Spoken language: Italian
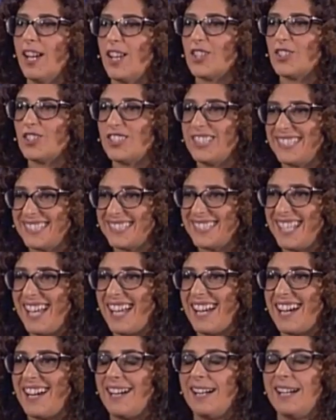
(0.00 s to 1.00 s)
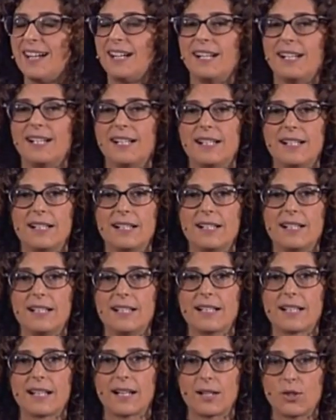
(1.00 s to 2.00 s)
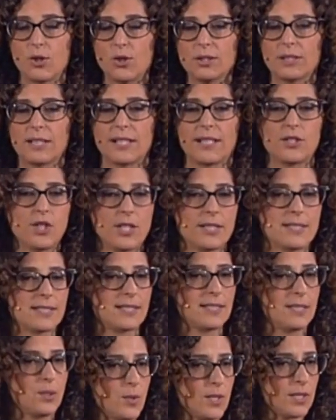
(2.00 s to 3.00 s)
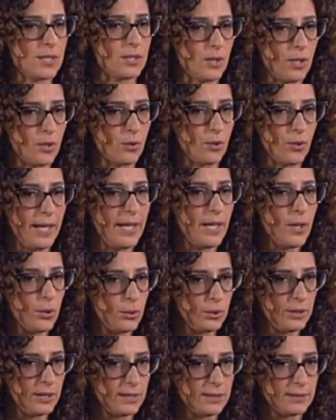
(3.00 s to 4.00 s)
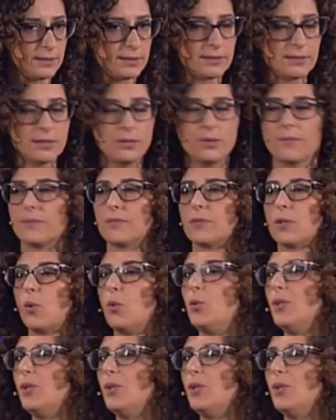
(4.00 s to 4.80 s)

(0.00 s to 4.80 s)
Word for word: L'Odissea racconta le gesta di questo eroe, Odisseo,